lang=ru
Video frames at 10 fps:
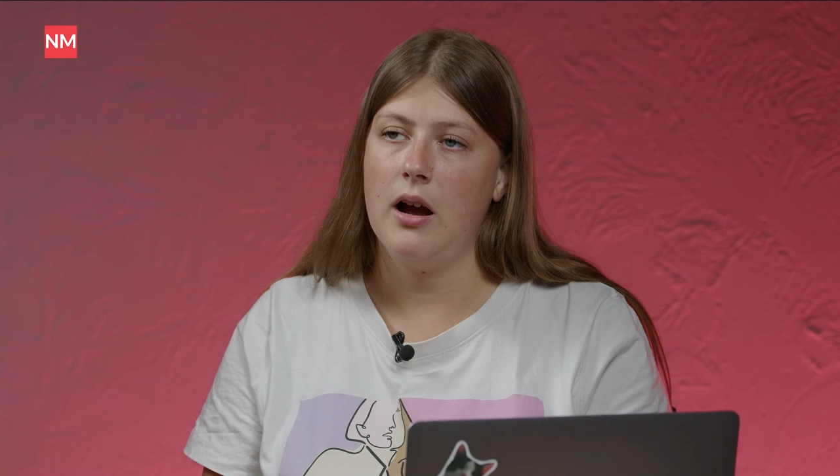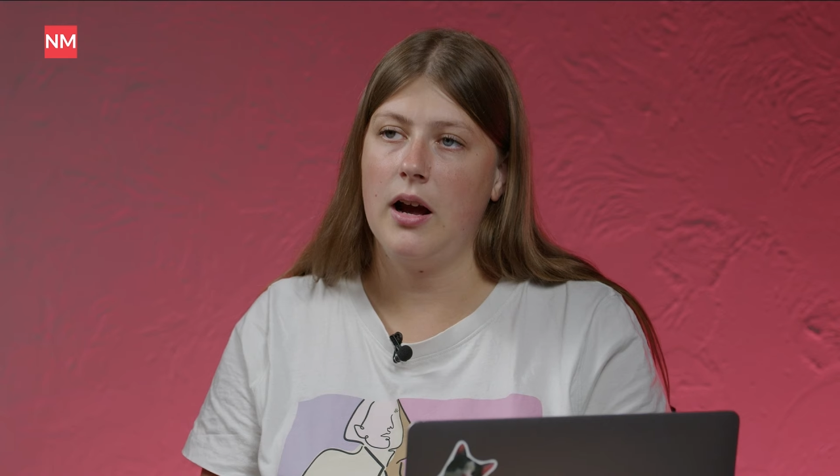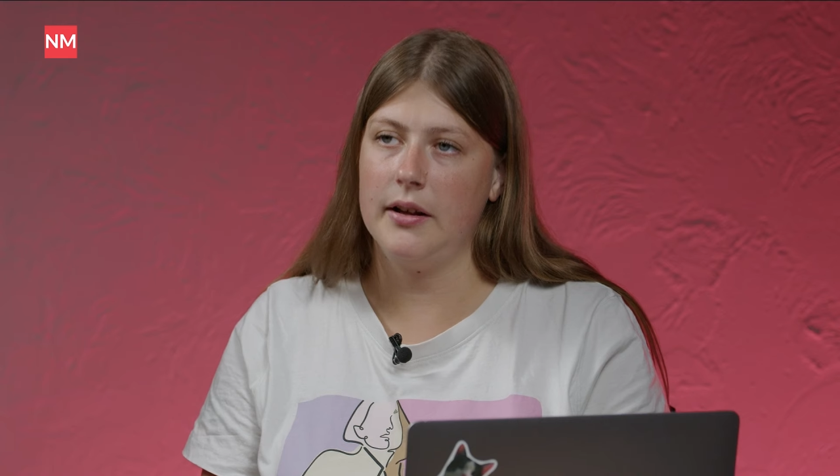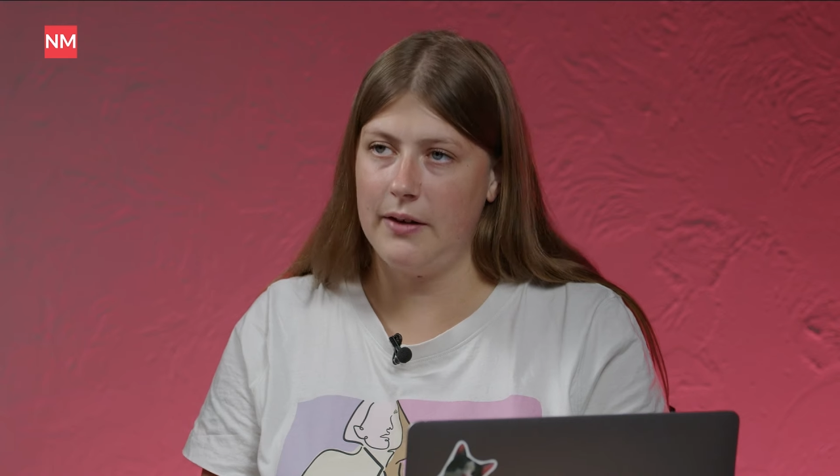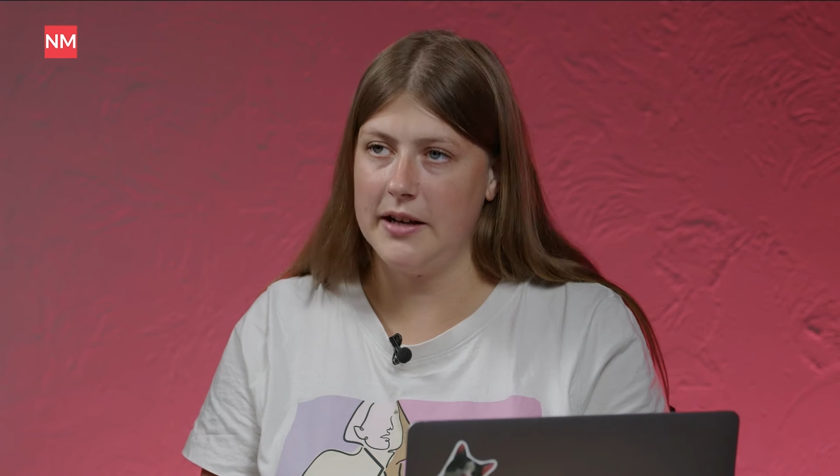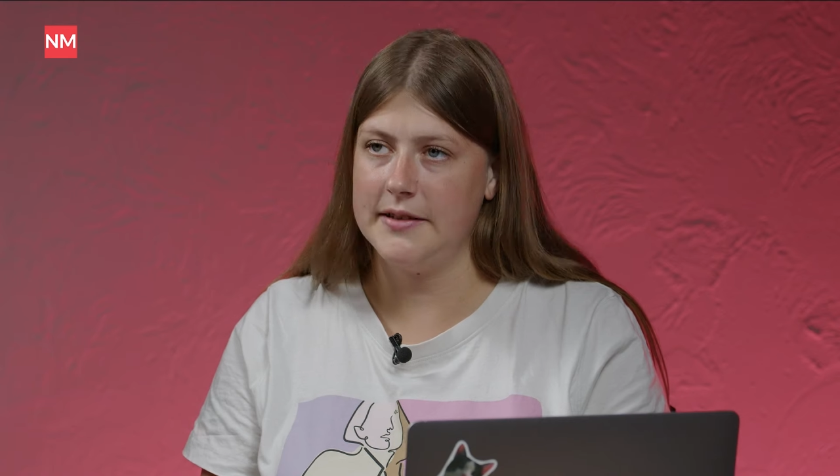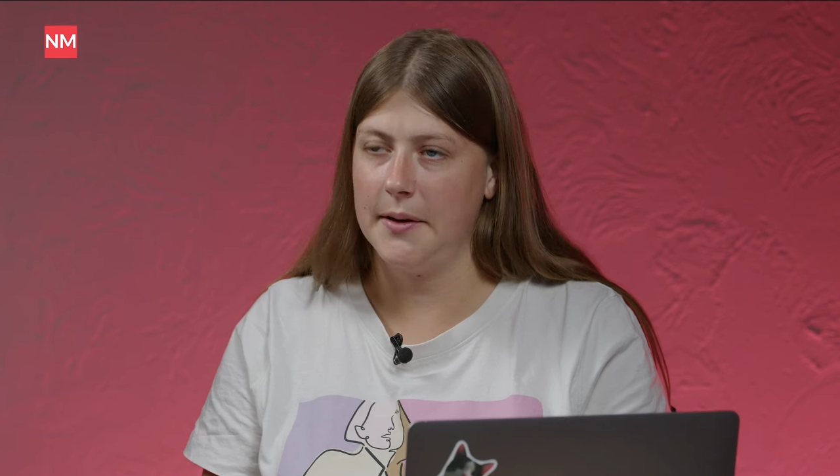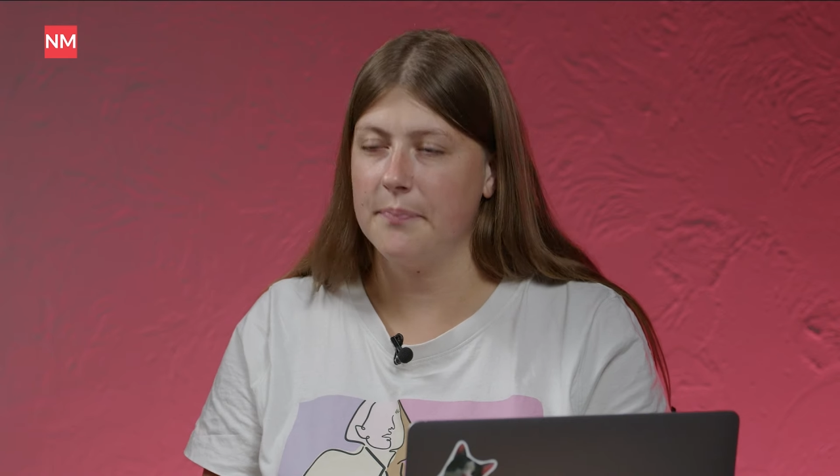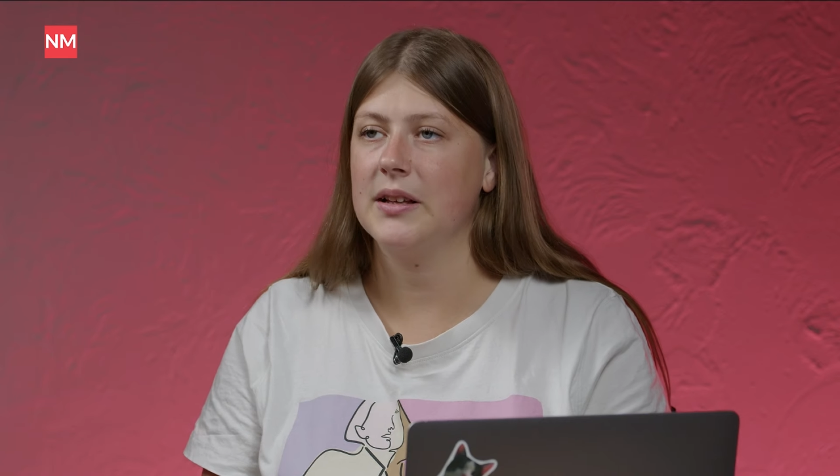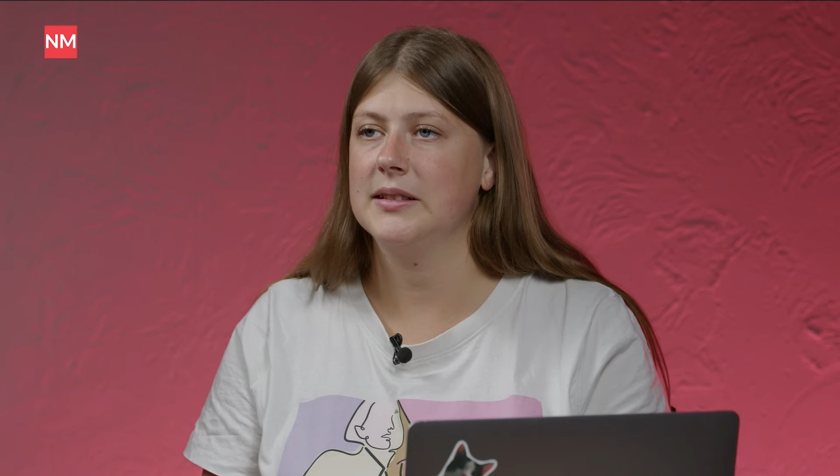
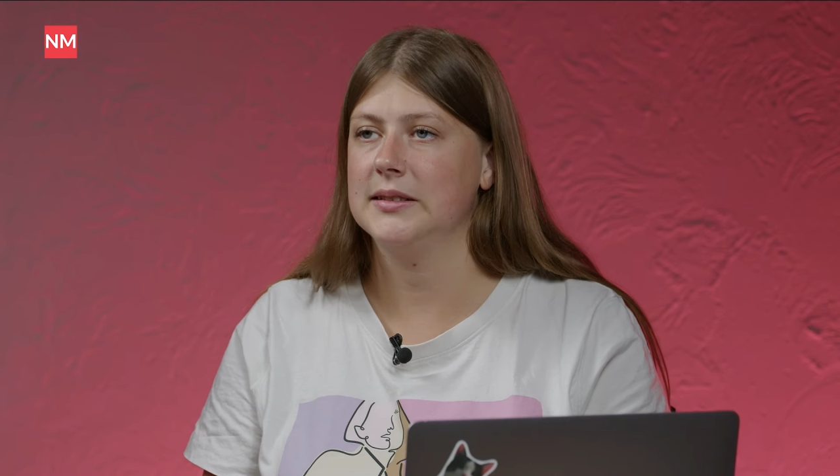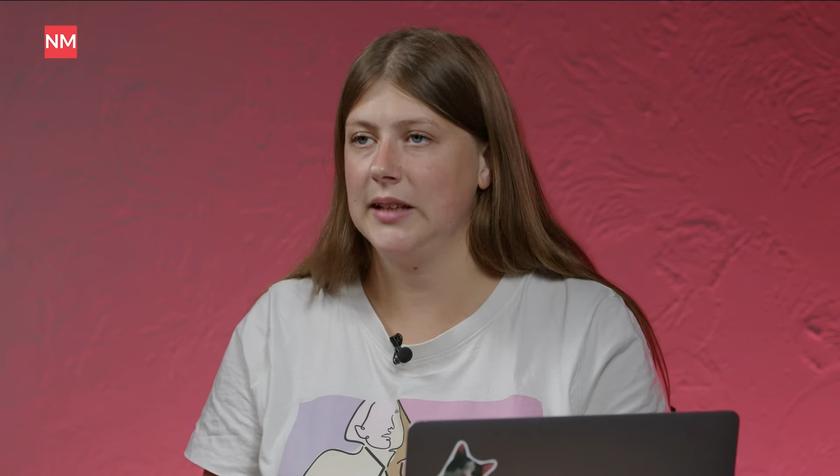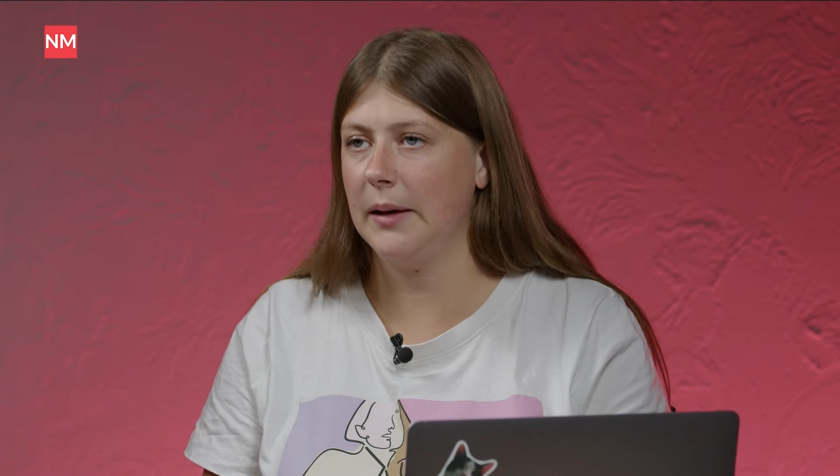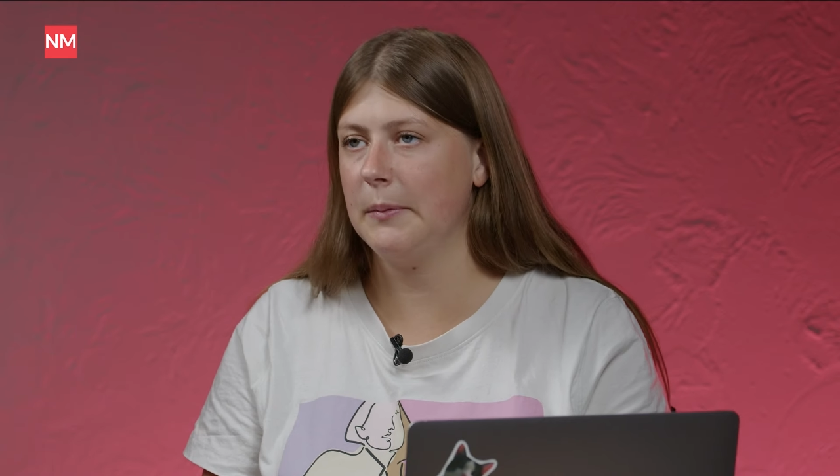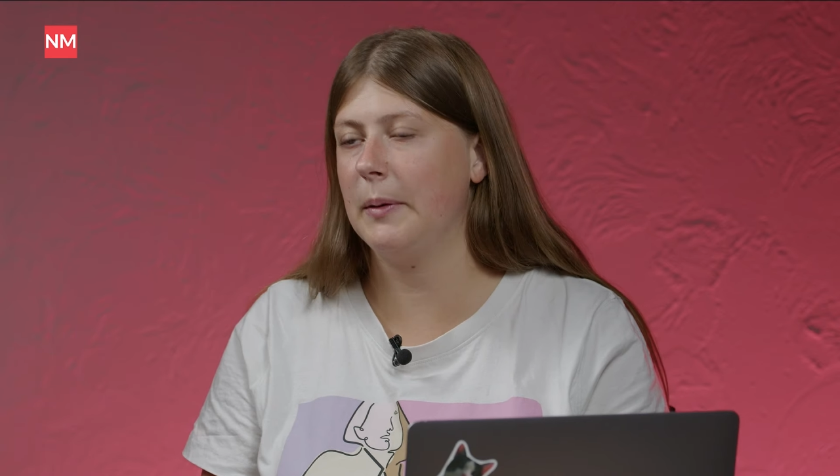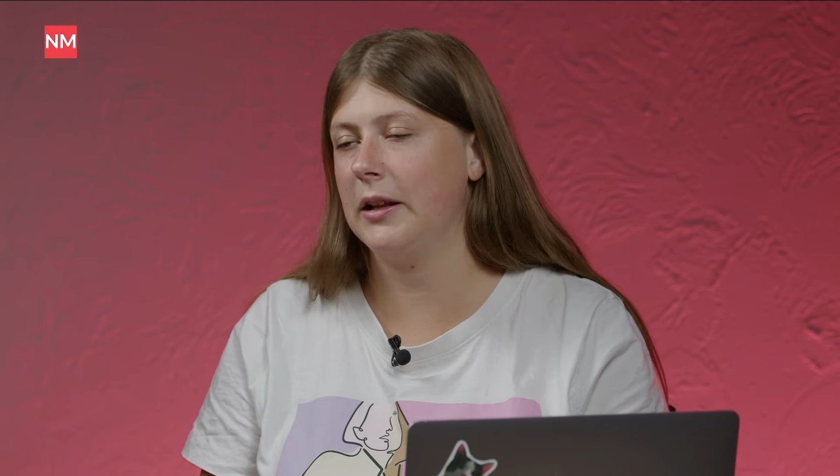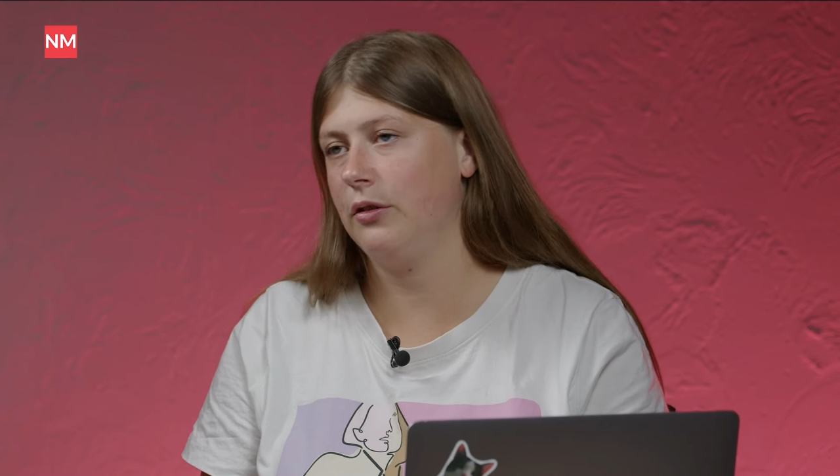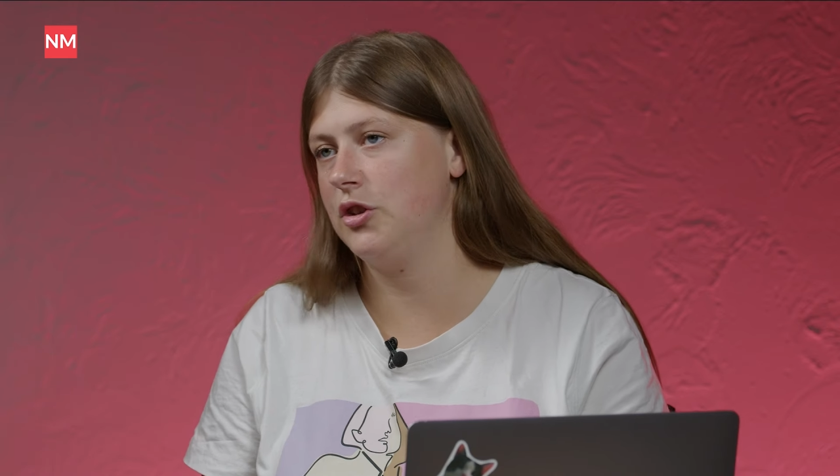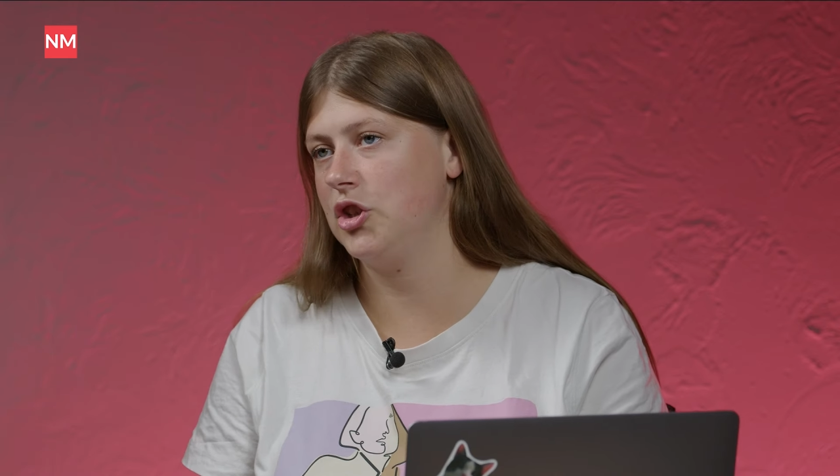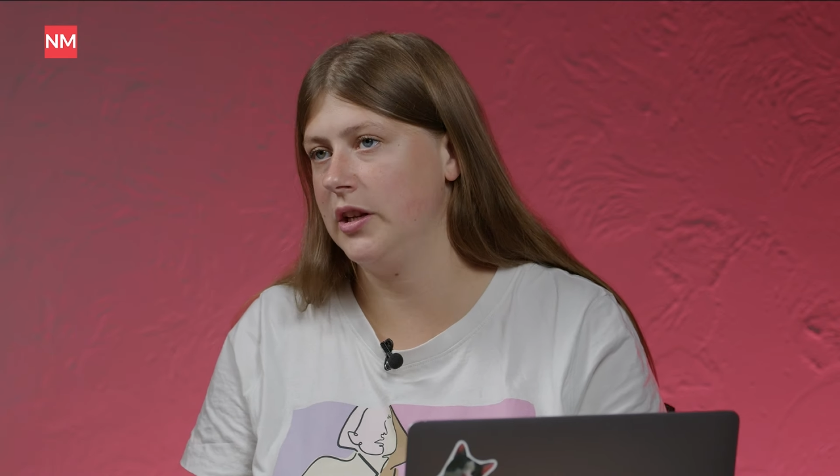Хорватия, самый
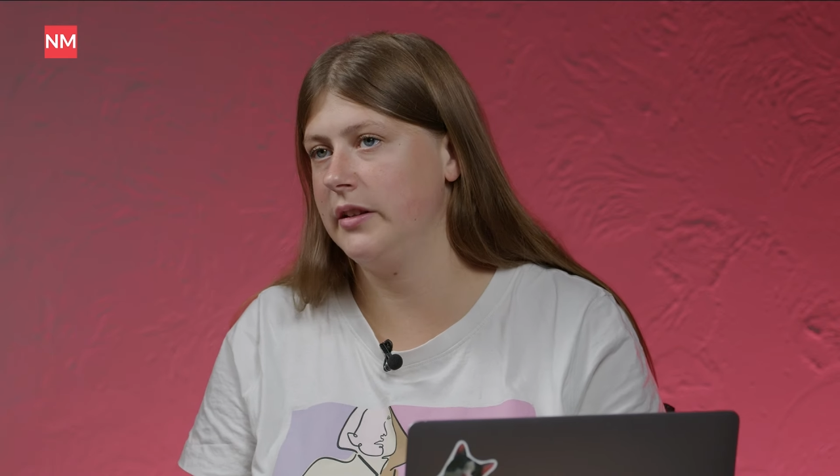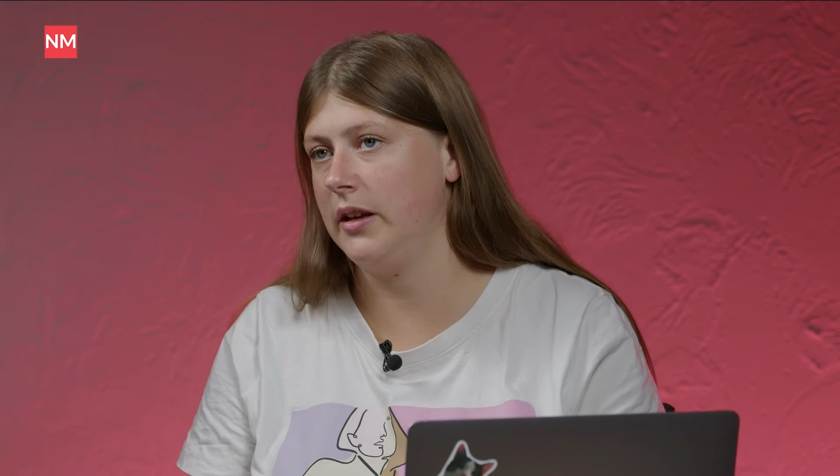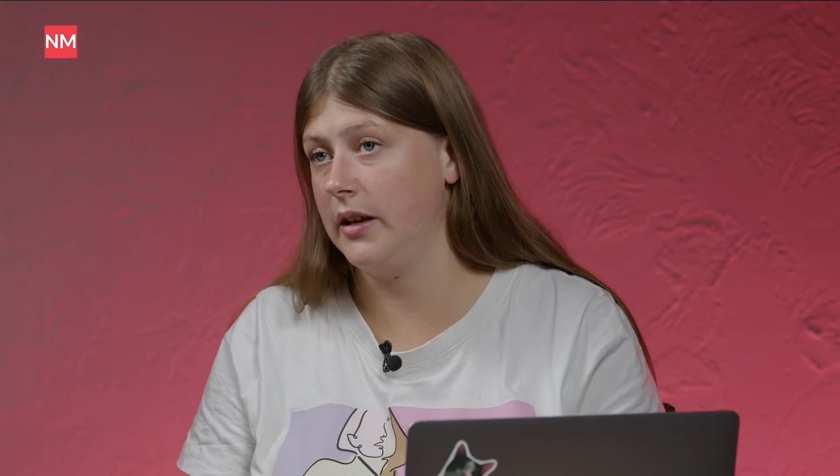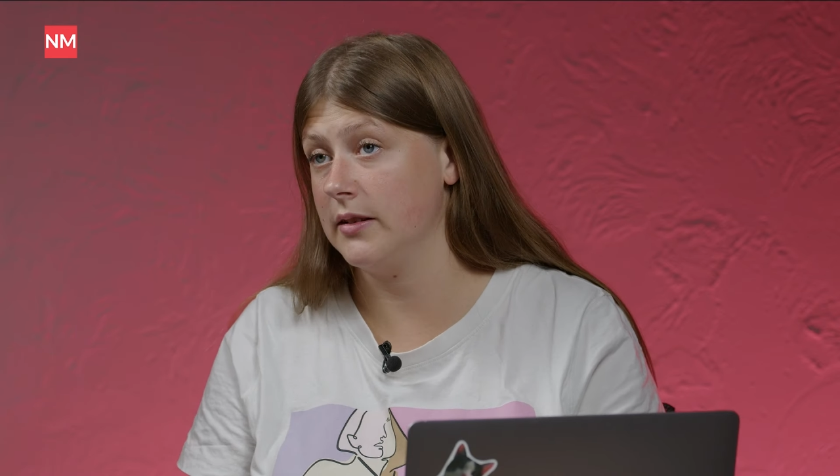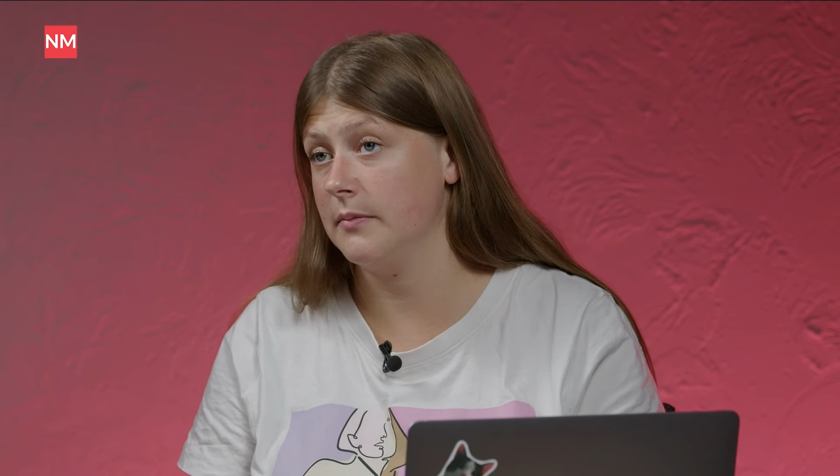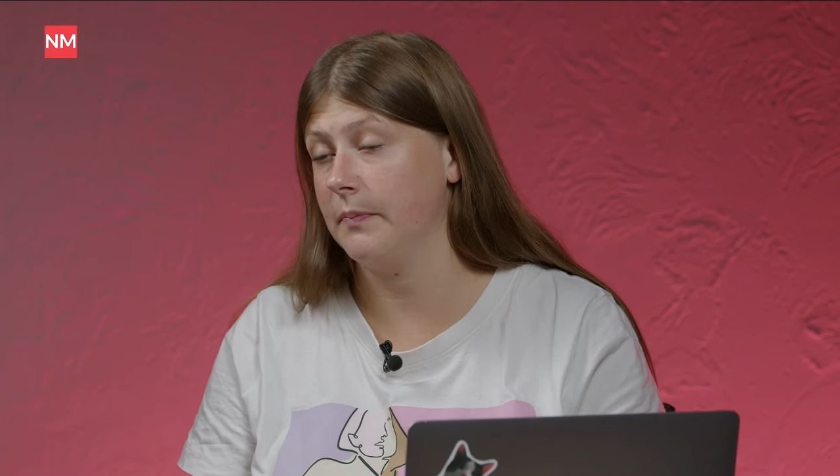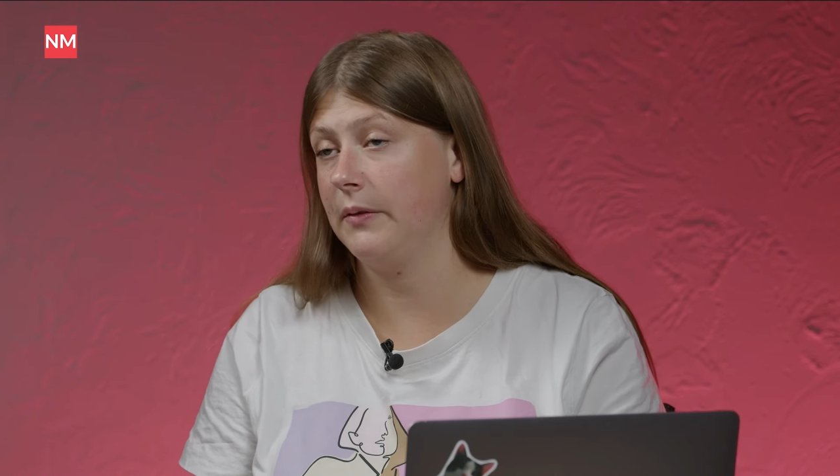молодой член ЕС,